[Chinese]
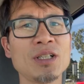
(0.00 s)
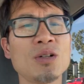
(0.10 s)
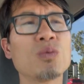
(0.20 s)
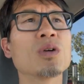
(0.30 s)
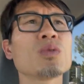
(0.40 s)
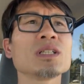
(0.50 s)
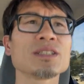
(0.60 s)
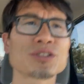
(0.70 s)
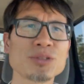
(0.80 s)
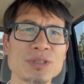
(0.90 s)
我为了
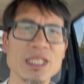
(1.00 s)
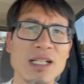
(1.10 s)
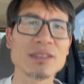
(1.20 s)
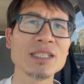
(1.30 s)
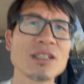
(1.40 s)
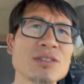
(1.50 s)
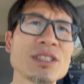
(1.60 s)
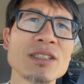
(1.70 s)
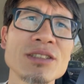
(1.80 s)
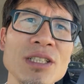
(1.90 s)
去强调这
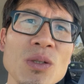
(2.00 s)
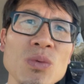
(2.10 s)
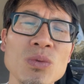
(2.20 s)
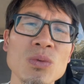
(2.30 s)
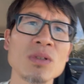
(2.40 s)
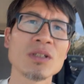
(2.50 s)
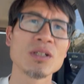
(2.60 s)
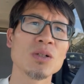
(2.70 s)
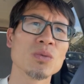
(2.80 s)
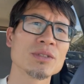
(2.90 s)
个人物，
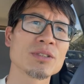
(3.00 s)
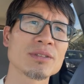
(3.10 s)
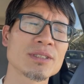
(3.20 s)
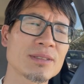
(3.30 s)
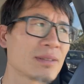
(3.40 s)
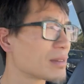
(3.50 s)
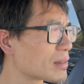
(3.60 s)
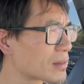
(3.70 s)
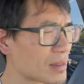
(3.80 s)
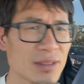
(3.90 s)
我就
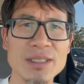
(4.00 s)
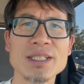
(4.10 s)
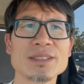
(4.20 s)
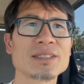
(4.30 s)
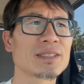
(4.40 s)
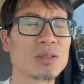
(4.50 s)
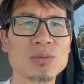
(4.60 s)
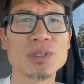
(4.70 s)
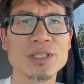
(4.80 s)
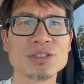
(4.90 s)
自己给自己
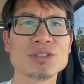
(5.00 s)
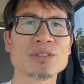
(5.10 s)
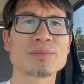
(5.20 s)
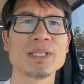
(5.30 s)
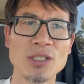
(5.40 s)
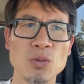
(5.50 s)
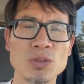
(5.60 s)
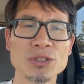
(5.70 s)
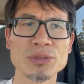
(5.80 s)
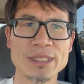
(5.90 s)
录了一个视频。我
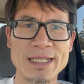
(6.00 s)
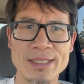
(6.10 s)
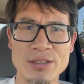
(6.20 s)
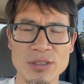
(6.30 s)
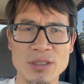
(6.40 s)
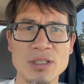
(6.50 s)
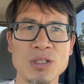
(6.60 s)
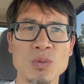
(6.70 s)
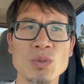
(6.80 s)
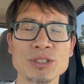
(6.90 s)
就假设
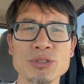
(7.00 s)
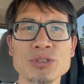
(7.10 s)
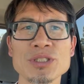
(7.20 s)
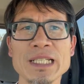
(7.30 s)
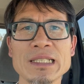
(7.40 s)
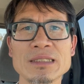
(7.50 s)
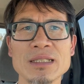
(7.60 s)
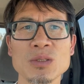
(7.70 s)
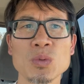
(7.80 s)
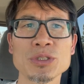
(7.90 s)
我就是那个
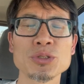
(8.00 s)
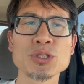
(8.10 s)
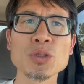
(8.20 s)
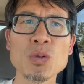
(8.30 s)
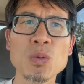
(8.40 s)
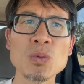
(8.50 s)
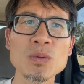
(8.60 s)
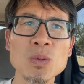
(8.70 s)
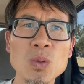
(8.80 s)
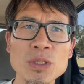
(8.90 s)
人，我就用
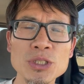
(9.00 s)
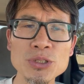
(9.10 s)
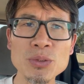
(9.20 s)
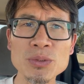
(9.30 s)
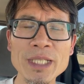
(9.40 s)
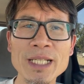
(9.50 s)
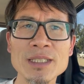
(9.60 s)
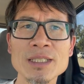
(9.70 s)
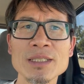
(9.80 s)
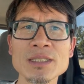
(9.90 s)
我就用那个
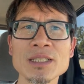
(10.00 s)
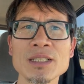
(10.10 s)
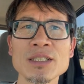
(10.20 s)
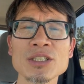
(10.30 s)
人的，